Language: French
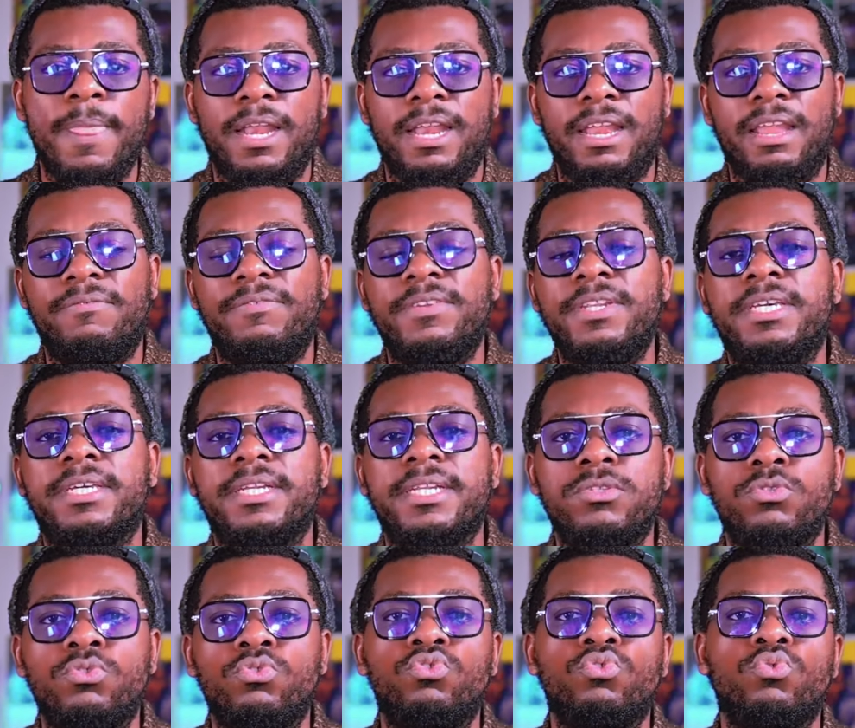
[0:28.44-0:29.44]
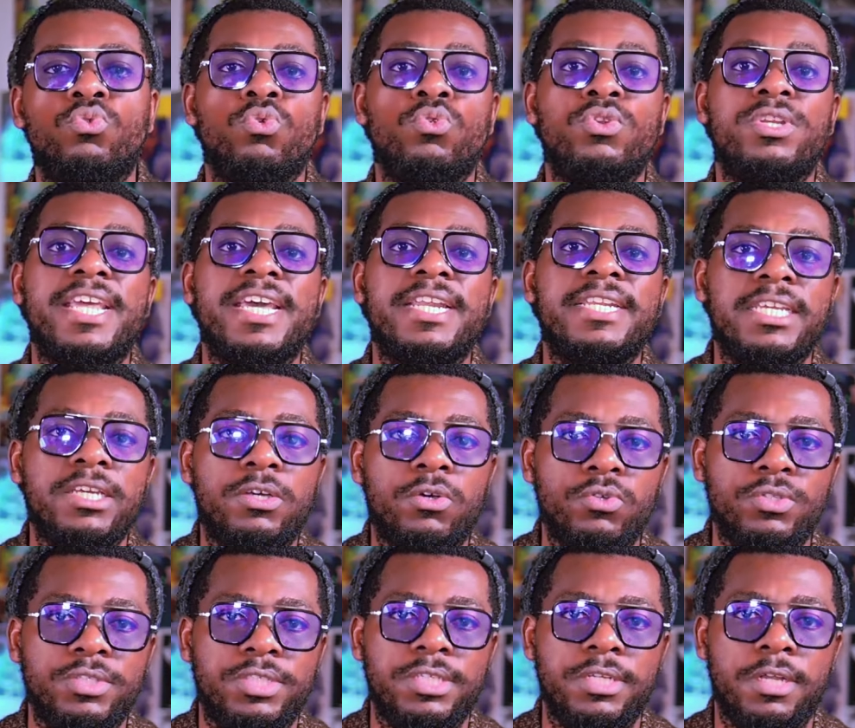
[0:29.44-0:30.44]
l'Afrique reste toujours le dernier
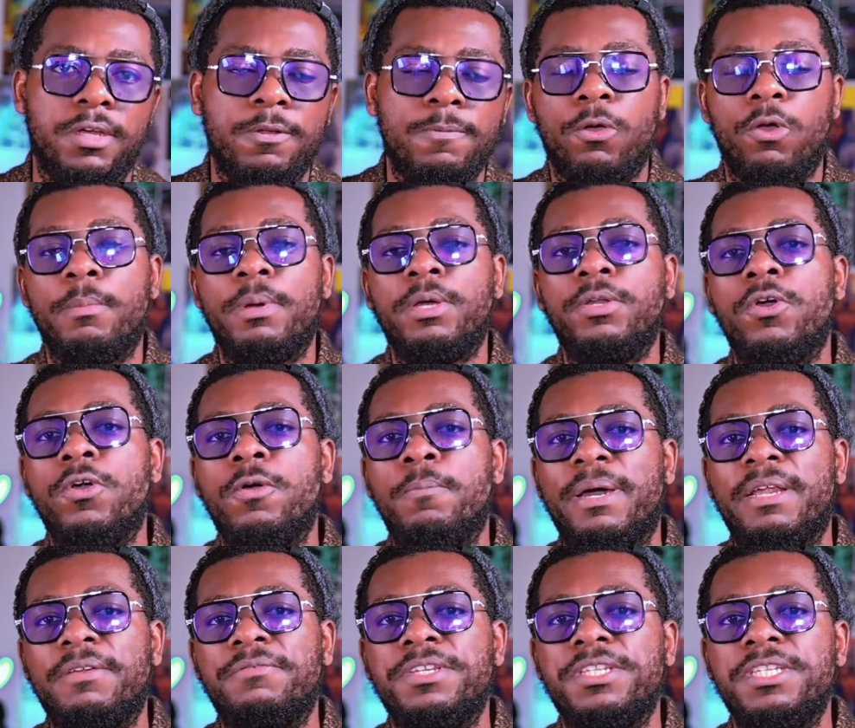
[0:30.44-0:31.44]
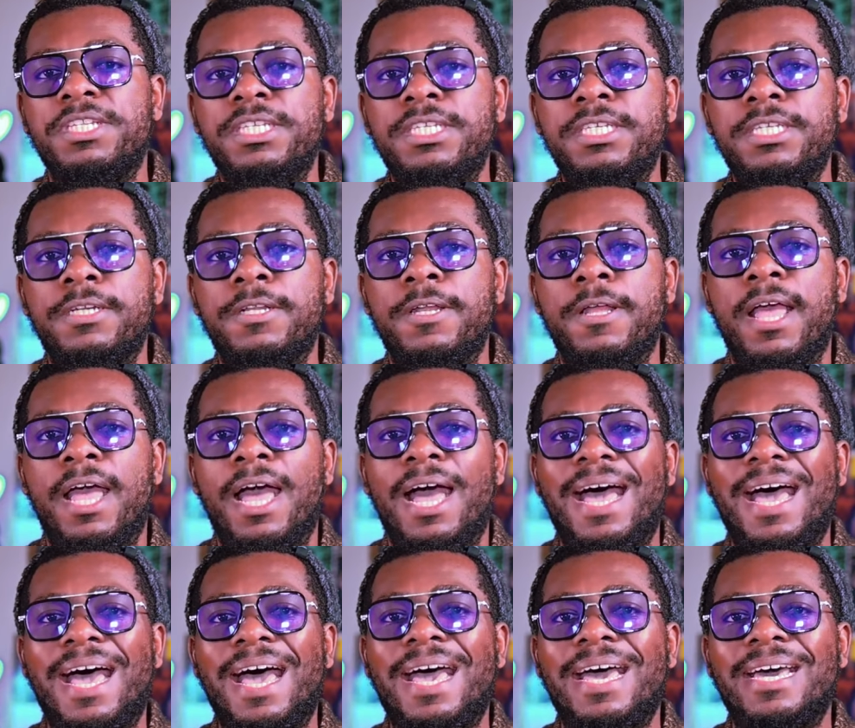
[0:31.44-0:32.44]
continent. Comment donc parvenir
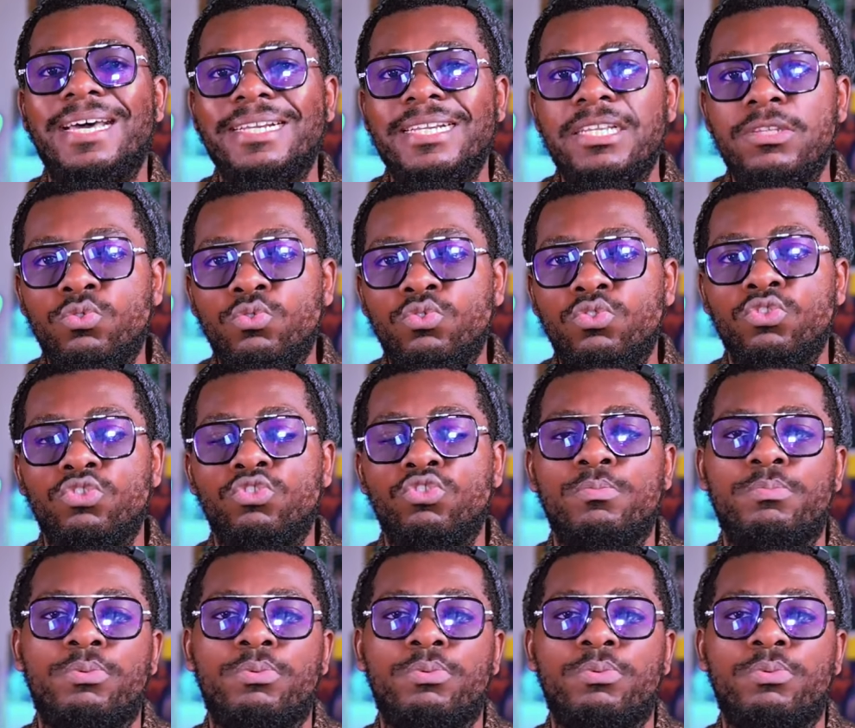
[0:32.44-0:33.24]
à résoudre ce